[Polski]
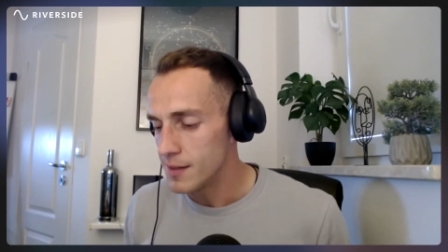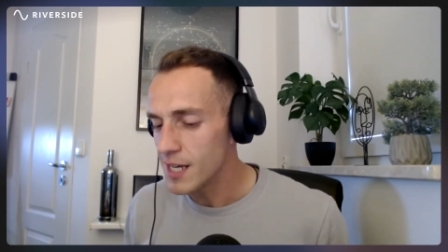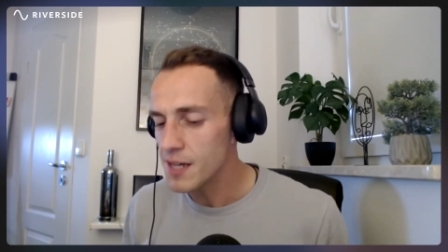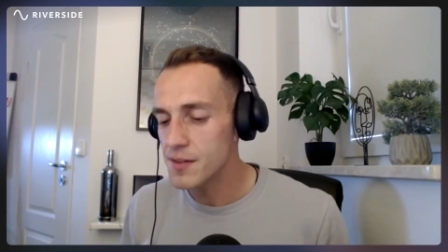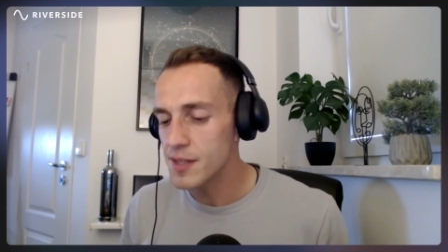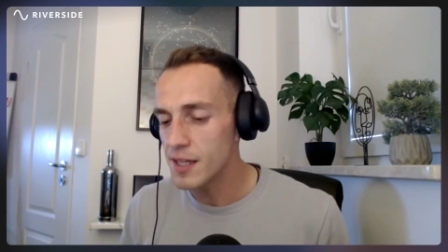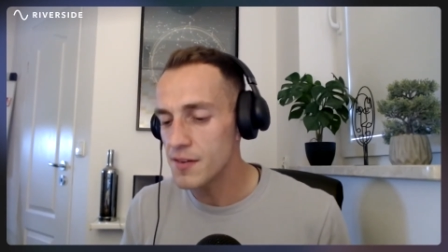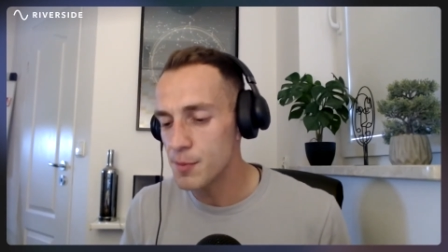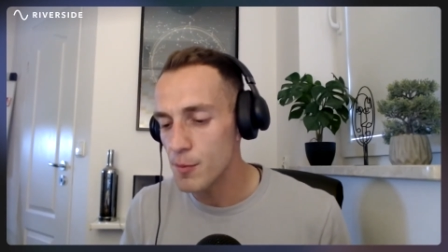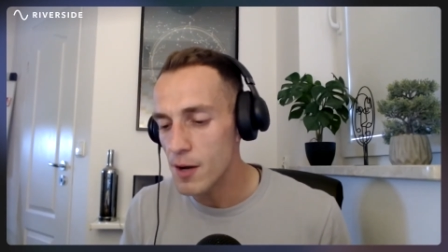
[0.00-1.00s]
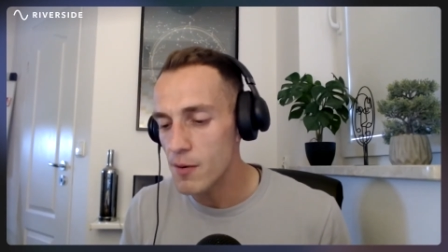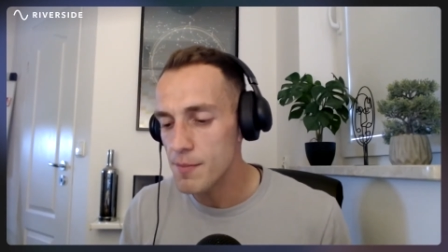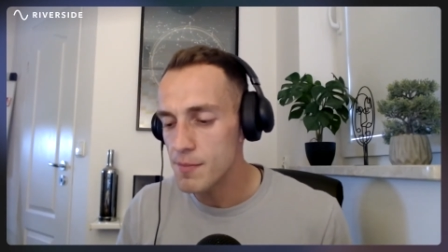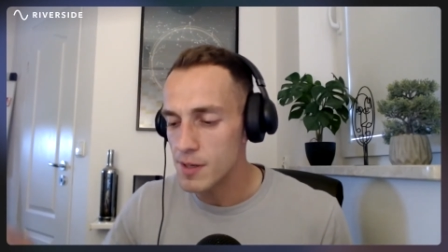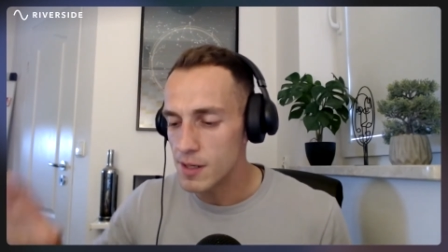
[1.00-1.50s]
Tak jak, tak jak
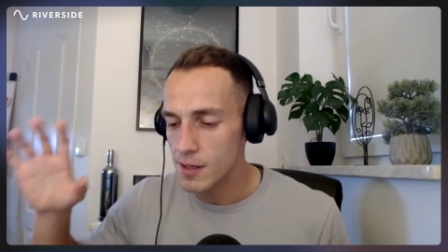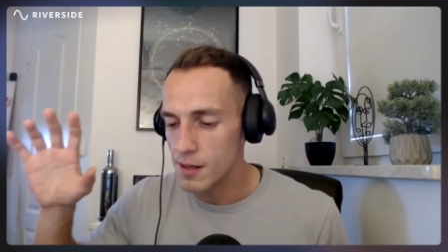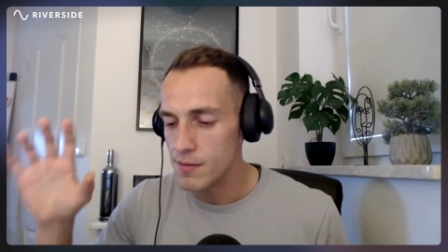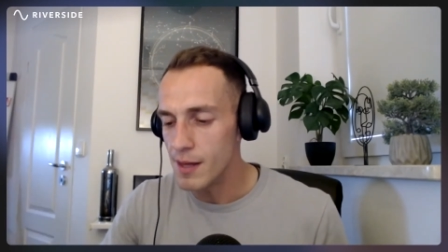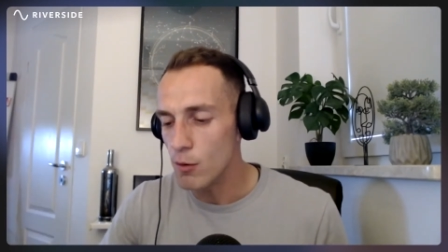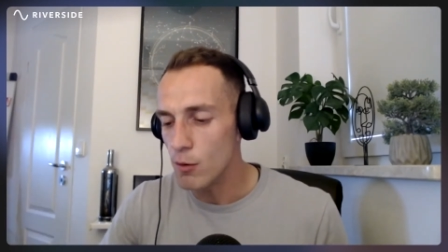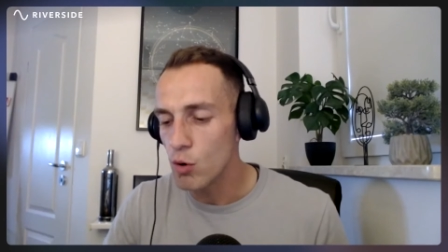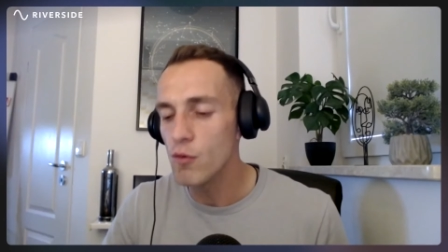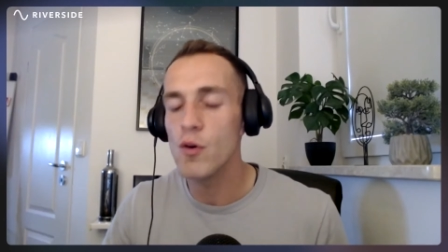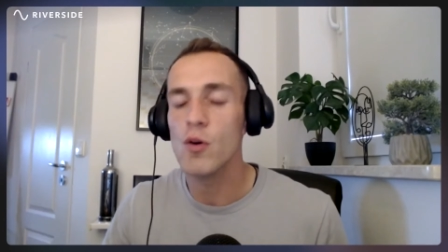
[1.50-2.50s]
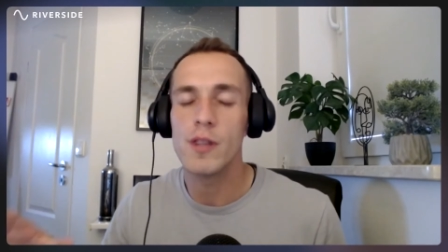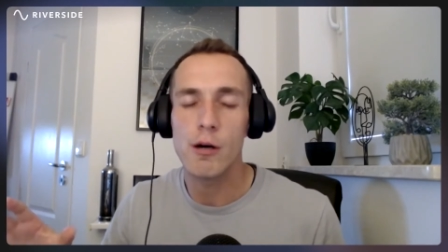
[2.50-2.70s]
wspomniałem, e, naukowo,